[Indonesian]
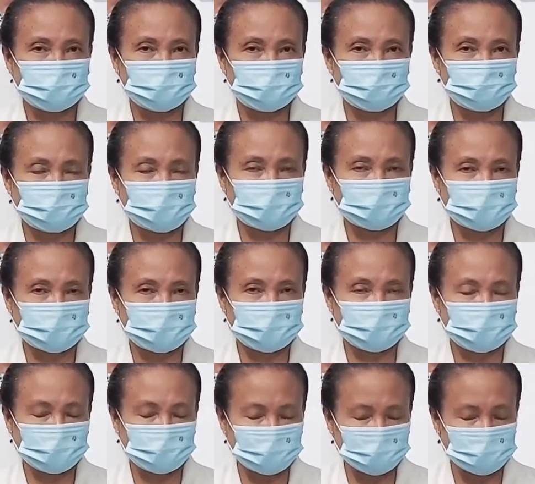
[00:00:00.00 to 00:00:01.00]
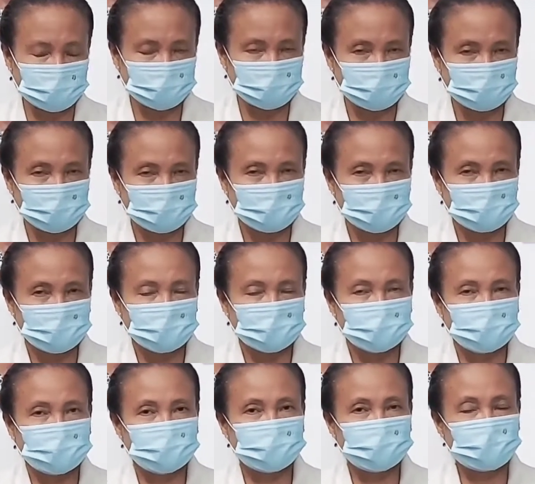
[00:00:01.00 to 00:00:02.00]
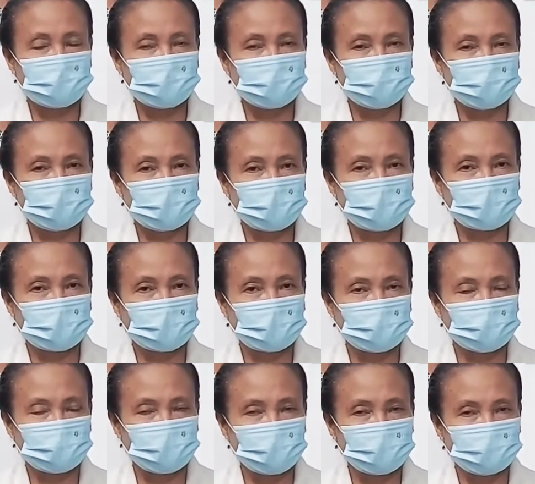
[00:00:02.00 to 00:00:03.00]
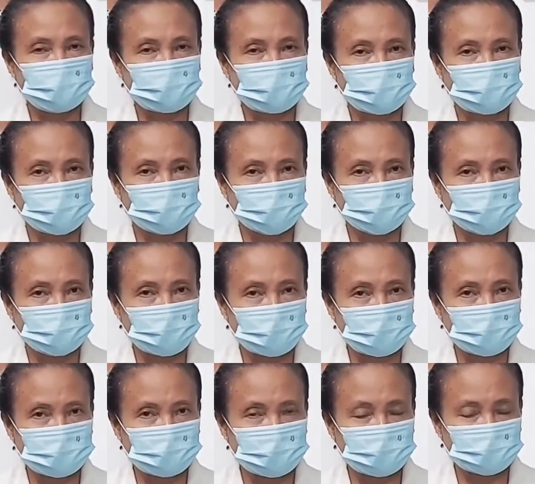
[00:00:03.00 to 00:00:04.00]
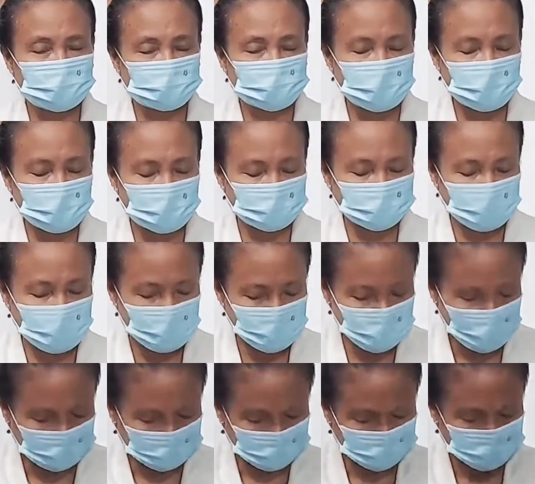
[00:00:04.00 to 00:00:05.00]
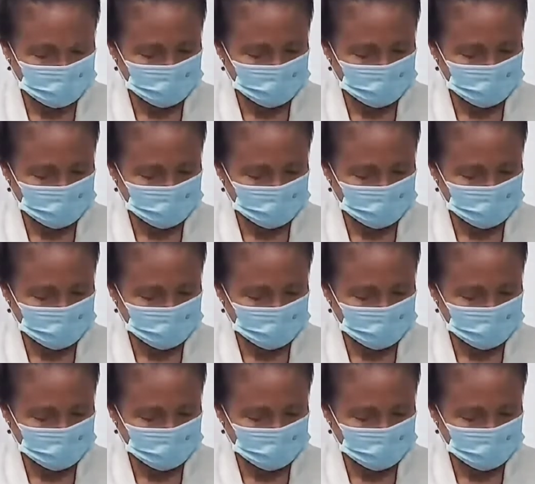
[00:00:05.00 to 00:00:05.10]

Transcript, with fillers: surat ini, dia mengalami pergumulan yang sangat hebat,